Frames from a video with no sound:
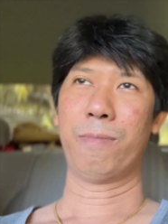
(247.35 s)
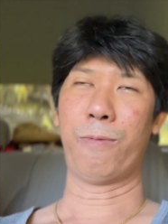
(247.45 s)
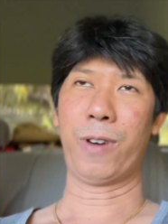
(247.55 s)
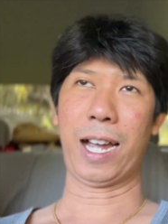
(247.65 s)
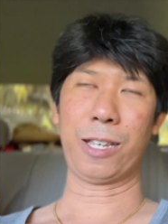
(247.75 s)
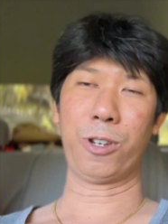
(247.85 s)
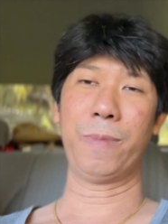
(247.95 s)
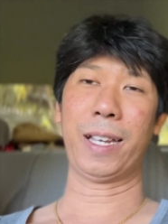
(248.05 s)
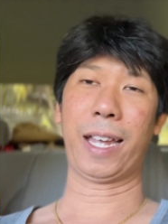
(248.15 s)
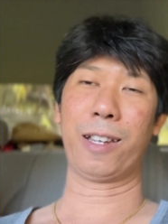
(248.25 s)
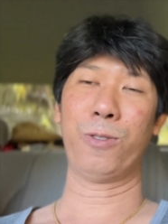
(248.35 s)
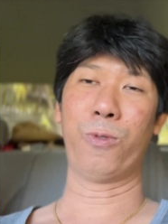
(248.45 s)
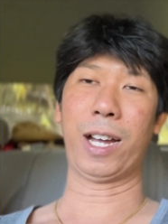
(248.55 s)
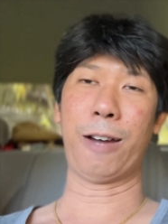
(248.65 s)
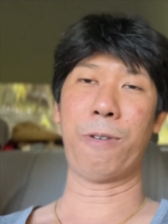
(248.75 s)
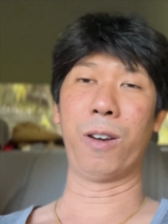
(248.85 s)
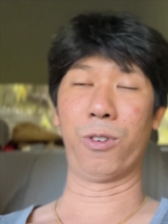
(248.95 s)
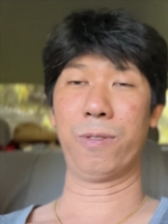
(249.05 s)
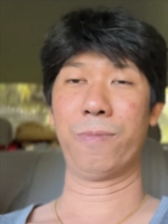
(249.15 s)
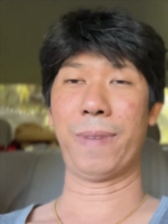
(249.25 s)
ผมว่าค่าซ่อมยังไง ก็ถูกกว่าค่าผ่อน
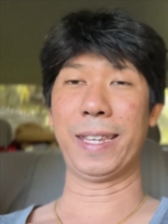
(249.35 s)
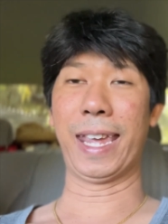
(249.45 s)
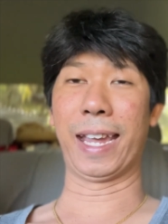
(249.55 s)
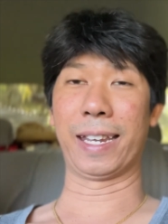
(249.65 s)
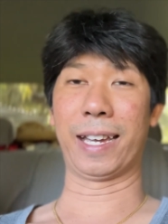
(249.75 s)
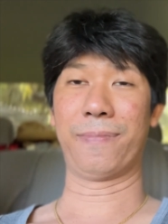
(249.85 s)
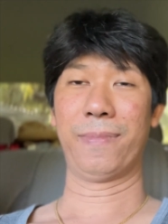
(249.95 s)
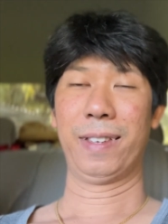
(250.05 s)
รถป้ายแดงนะครับ